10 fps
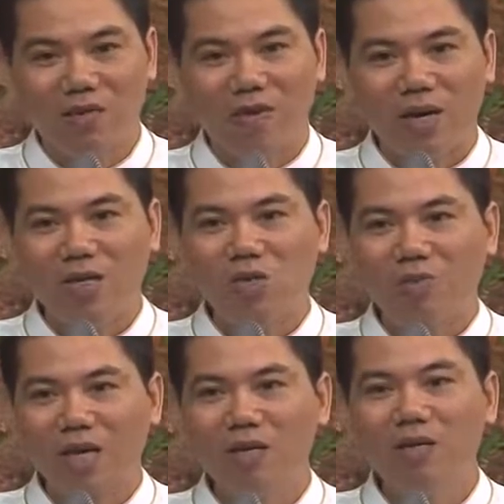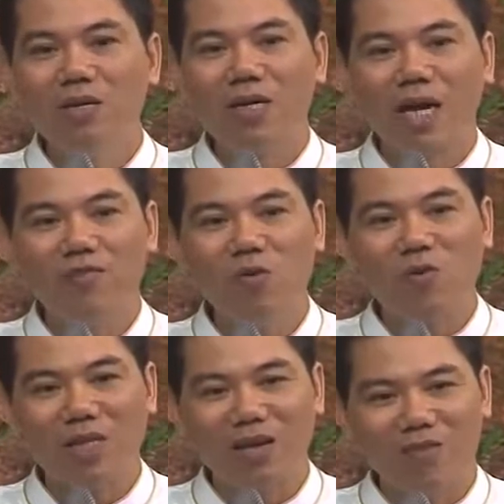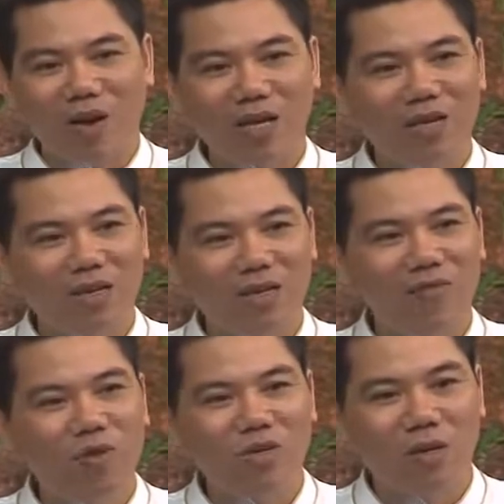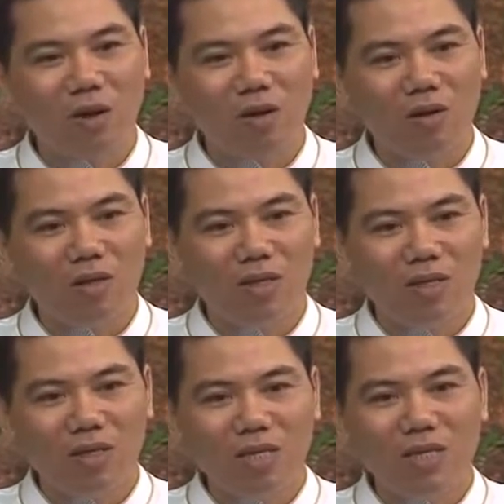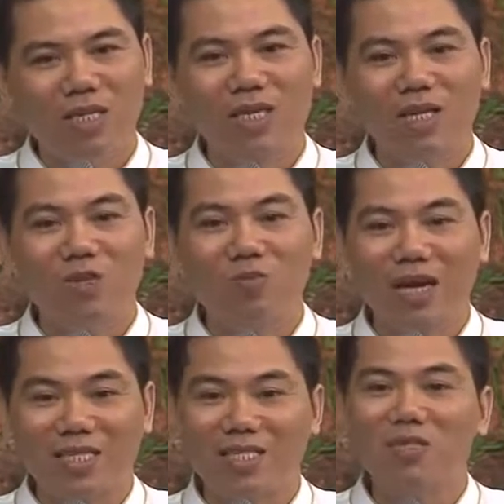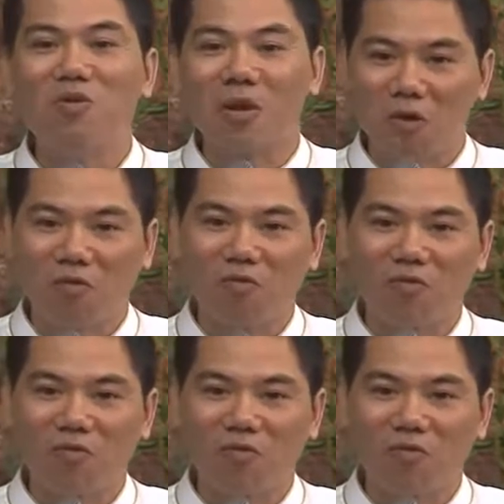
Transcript: Và nếu như chúng ta cứ nương cái hạnh phúc của chúng ta vào cái vô thường đó thì chắc chắn chúng ta sẽ rất khổ đau.